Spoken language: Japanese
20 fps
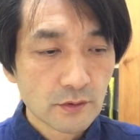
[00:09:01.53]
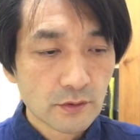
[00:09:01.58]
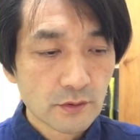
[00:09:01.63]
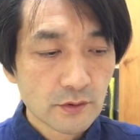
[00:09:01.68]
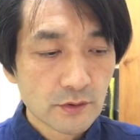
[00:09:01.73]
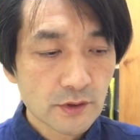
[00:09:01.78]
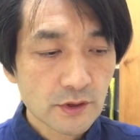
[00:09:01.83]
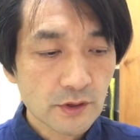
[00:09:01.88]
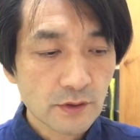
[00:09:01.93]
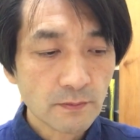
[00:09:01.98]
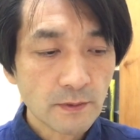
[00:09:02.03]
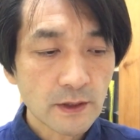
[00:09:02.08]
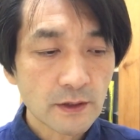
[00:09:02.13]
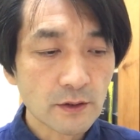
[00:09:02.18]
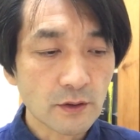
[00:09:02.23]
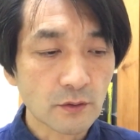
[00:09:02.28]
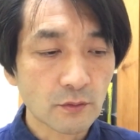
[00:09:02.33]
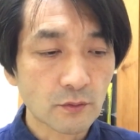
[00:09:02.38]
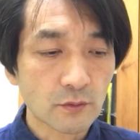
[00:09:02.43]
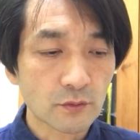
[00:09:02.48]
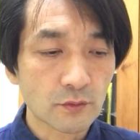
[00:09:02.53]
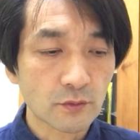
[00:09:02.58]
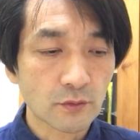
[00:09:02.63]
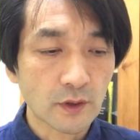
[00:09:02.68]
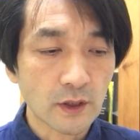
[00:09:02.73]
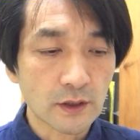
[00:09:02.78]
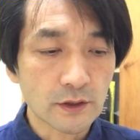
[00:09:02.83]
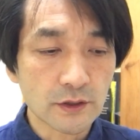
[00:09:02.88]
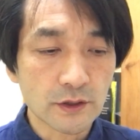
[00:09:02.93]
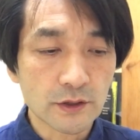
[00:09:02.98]
全てのこと
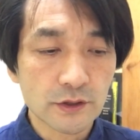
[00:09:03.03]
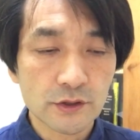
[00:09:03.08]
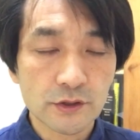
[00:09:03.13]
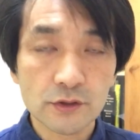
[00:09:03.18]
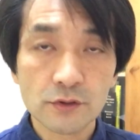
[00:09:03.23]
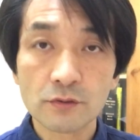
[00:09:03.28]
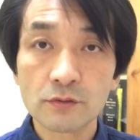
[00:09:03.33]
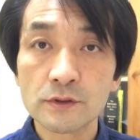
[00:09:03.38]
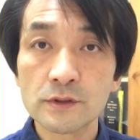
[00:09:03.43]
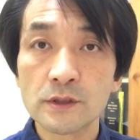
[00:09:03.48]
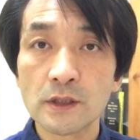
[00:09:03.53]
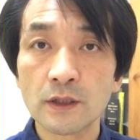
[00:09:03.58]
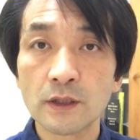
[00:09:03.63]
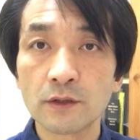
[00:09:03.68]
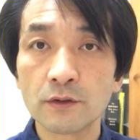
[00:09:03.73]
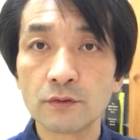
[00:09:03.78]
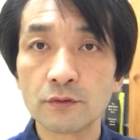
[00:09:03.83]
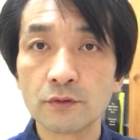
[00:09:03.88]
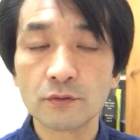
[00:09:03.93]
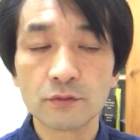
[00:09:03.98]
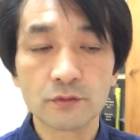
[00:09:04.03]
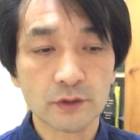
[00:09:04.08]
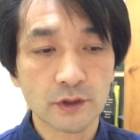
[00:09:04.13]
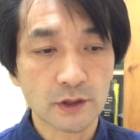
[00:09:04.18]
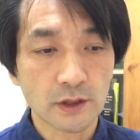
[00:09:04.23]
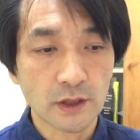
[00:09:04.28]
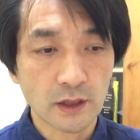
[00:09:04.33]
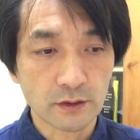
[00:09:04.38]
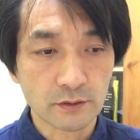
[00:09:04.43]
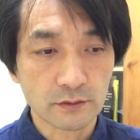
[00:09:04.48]
が立証されるに
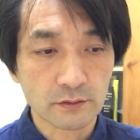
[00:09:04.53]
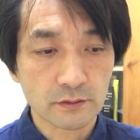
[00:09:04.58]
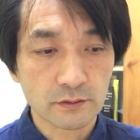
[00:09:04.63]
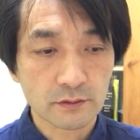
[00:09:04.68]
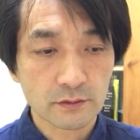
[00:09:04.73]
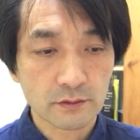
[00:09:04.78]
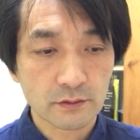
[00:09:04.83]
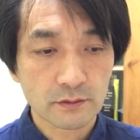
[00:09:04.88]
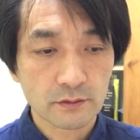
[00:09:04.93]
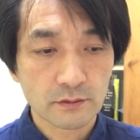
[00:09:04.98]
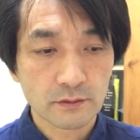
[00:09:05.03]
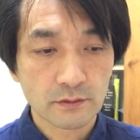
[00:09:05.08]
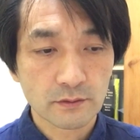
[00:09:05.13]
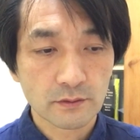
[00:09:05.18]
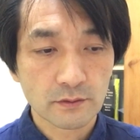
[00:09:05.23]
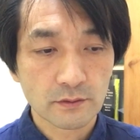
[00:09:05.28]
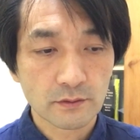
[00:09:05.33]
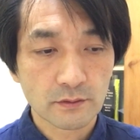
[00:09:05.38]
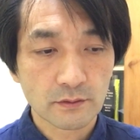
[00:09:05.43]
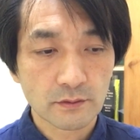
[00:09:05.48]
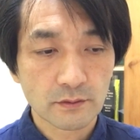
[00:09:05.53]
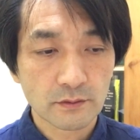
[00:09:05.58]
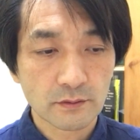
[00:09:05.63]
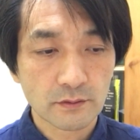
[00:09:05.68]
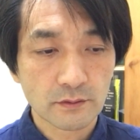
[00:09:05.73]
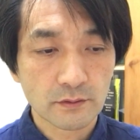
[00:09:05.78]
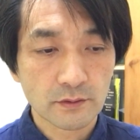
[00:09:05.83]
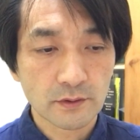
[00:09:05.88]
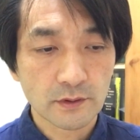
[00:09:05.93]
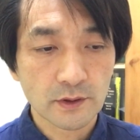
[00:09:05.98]
なる。
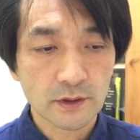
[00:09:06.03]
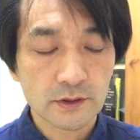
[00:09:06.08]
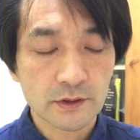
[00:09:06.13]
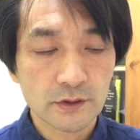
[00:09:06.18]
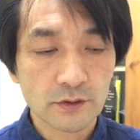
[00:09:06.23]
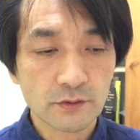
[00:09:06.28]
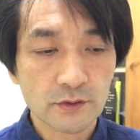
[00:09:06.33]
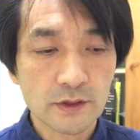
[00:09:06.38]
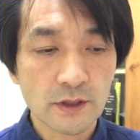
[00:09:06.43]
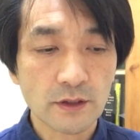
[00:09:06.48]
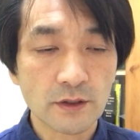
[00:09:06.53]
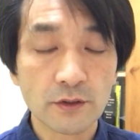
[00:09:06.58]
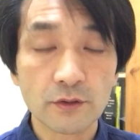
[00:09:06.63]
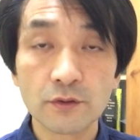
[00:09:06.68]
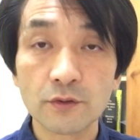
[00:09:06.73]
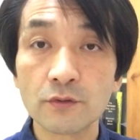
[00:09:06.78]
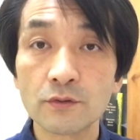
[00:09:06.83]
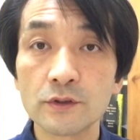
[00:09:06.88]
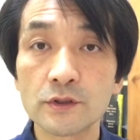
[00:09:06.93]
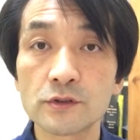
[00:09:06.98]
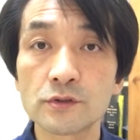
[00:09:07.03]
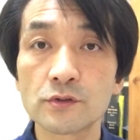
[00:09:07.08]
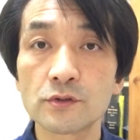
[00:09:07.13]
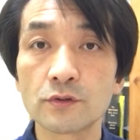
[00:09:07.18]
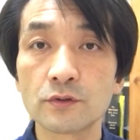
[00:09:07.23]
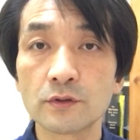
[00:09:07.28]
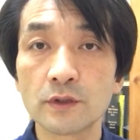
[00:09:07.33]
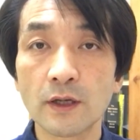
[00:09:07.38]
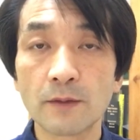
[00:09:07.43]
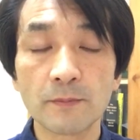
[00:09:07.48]
立証されるようにす
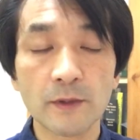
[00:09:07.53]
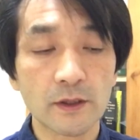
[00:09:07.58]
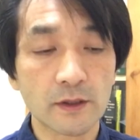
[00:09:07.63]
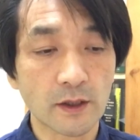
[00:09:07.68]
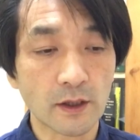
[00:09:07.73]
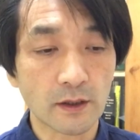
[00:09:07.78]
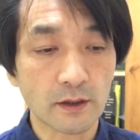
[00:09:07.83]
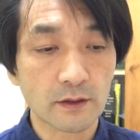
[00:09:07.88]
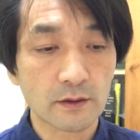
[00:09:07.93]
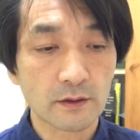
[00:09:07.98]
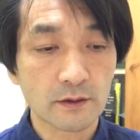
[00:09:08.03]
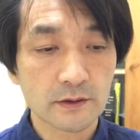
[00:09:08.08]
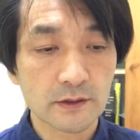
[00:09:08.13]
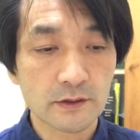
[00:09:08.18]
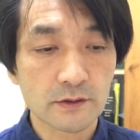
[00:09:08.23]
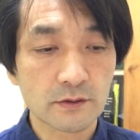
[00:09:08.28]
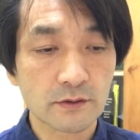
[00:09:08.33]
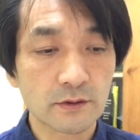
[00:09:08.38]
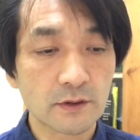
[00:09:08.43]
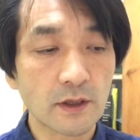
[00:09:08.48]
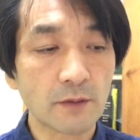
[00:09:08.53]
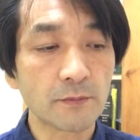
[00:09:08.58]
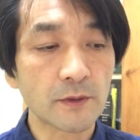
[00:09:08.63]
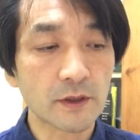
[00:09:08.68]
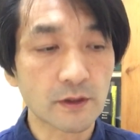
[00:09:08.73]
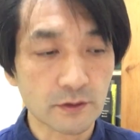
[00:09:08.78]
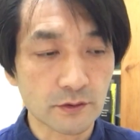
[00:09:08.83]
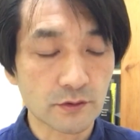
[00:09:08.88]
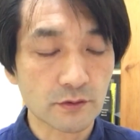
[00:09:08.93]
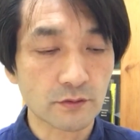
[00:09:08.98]
るためです
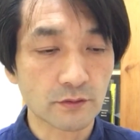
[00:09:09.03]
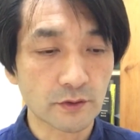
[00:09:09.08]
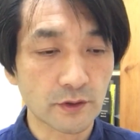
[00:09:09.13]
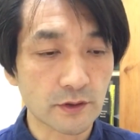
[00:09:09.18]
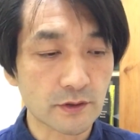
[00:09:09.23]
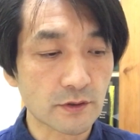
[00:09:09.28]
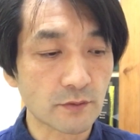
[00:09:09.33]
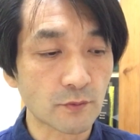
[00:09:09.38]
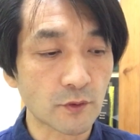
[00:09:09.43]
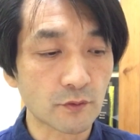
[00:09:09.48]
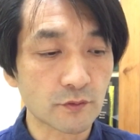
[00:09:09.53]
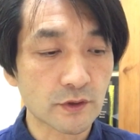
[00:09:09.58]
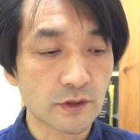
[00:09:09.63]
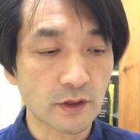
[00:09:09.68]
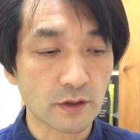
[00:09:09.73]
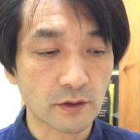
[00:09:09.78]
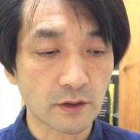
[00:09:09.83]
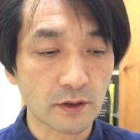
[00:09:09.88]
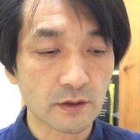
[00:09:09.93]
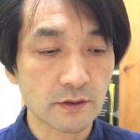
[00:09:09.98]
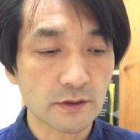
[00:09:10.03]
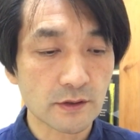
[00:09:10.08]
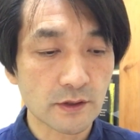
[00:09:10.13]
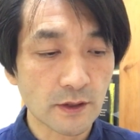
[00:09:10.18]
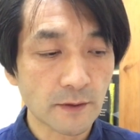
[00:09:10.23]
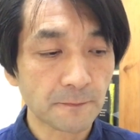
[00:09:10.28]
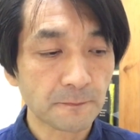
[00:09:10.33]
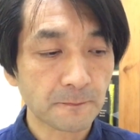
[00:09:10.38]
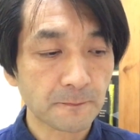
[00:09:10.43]
とイエス様はおっしゃったんですね。